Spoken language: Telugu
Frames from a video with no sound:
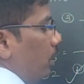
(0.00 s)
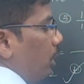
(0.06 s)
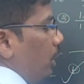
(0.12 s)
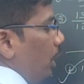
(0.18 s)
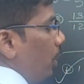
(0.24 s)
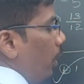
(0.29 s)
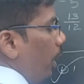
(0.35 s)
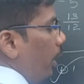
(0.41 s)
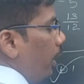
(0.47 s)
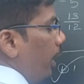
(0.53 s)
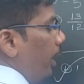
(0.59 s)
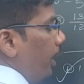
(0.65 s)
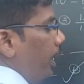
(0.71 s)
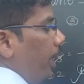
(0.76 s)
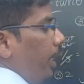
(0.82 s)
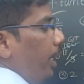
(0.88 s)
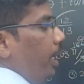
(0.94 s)
జీరో అంటే
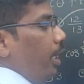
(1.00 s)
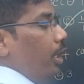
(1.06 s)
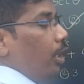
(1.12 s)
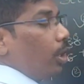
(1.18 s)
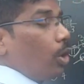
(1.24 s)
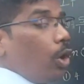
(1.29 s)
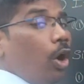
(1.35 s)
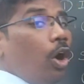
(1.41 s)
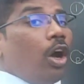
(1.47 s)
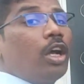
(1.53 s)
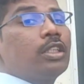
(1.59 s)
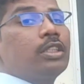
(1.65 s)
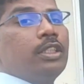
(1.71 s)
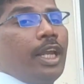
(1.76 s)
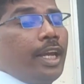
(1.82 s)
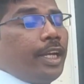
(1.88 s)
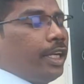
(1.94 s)
ఏంటి
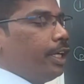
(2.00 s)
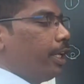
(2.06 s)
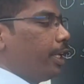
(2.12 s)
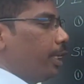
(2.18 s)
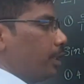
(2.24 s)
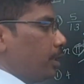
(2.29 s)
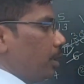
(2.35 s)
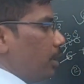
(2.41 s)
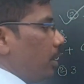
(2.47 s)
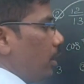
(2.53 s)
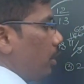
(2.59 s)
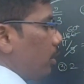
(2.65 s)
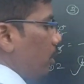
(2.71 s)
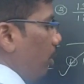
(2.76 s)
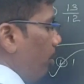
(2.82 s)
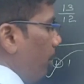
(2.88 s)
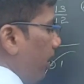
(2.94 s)
కాస్ నైంటీ డిగ్రీస్
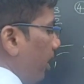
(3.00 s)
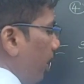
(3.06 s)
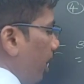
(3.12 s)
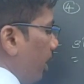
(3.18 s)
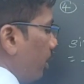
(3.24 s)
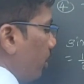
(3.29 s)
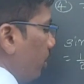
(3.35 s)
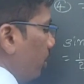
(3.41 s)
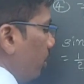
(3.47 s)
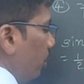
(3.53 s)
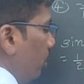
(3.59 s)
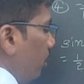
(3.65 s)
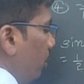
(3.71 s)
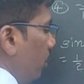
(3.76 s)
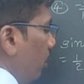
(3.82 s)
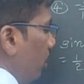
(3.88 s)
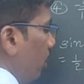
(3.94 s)
సో అప్పుడు ఏం రాయొచ్చు
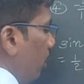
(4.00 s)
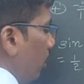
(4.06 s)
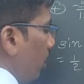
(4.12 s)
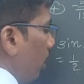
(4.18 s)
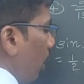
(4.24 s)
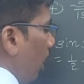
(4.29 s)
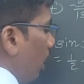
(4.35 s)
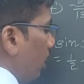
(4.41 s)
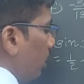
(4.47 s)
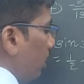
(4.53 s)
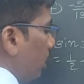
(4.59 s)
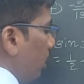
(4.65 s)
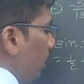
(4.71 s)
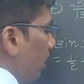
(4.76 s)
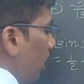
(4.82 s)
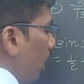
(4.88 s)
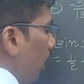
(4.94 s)
కాస్
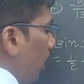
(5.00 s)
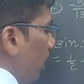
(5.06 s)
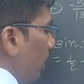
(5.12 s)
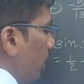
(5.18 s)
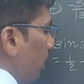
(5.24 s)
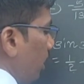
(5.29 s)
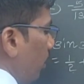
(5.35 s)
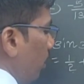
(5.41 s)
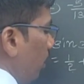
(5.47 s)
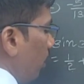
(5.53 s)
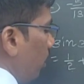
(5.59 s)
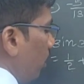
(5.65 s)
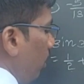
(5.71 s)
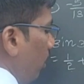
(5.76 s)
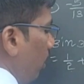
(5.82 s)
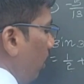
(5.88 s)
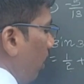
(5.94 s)
టీటా ఈజ్ ఈక్వల్
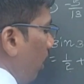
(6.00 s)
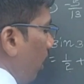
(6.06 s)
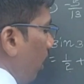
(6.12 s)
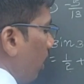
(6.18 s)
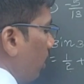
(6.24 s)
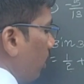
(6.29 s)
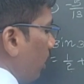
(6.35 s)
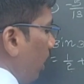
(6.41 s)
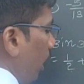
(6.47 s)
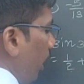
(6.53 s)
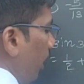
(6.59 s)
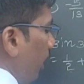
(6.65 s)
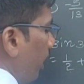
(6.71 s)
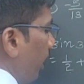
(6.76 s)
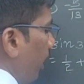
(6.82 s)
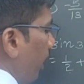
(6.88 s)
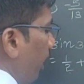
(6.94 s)
టు కాస్
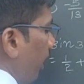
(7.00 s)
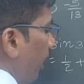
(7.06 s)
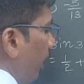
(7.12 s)
నైంటీ